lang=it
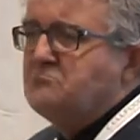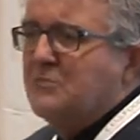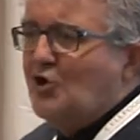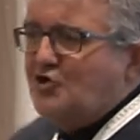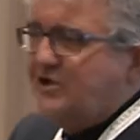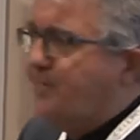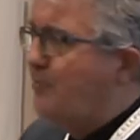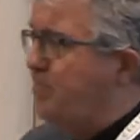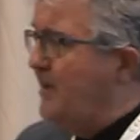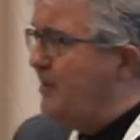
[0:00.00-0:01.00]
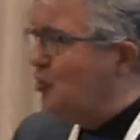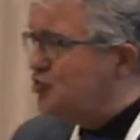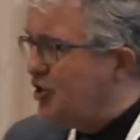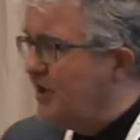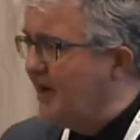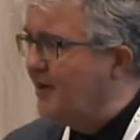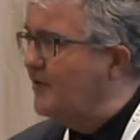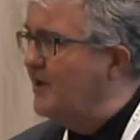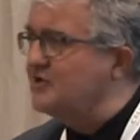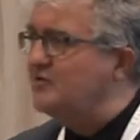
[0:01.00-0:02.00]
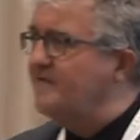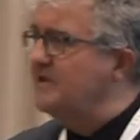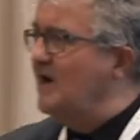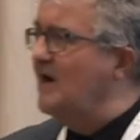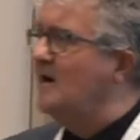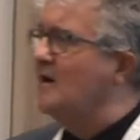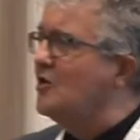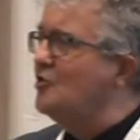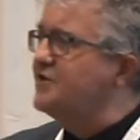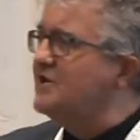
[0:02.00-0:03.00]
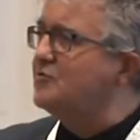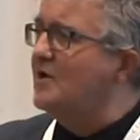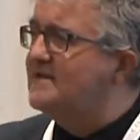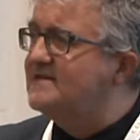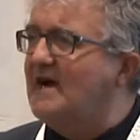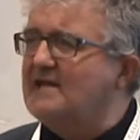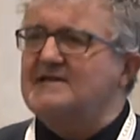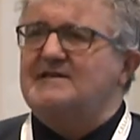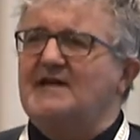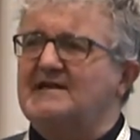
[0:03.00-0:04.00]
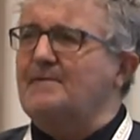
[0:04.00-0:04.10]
grossi problemi non c'erano nella sua vita contestualizzata, sì, una